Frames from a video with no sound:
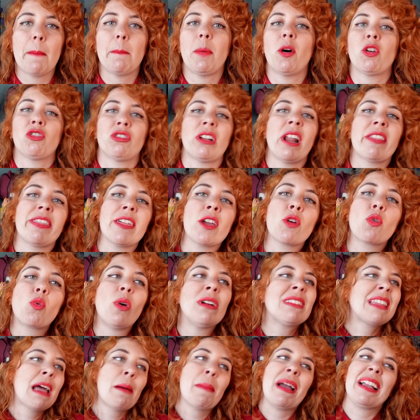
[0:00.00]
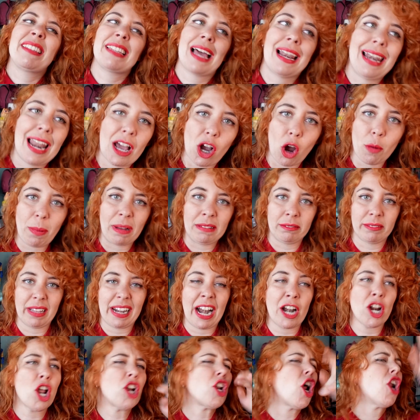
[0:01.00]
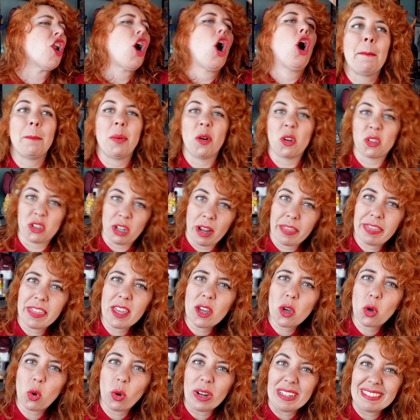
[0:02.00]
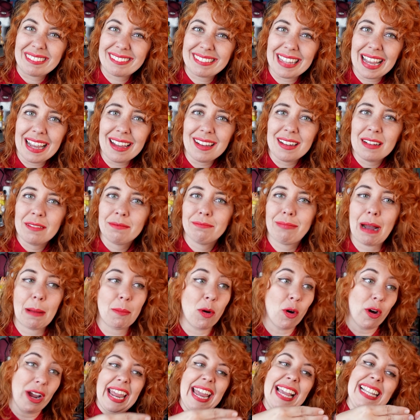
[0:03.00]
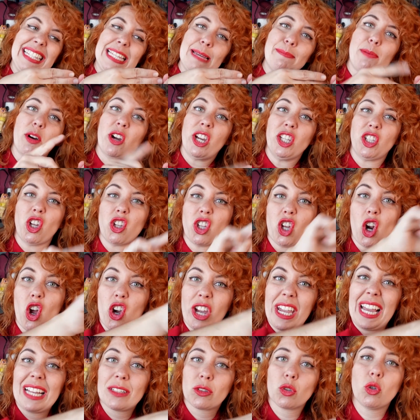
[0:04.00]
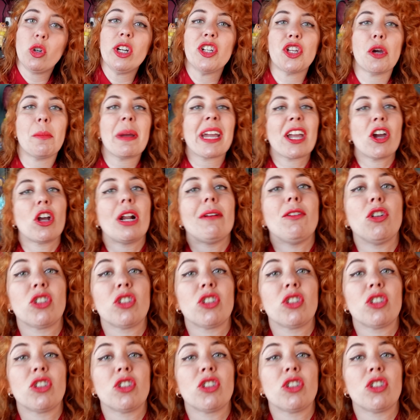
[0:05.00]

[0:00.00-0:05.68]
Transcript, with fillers: por 3.50 me echas la copa entera. No, no, no. Por 3.50, vamos, este poquito te lo queda tú y yo me quedo la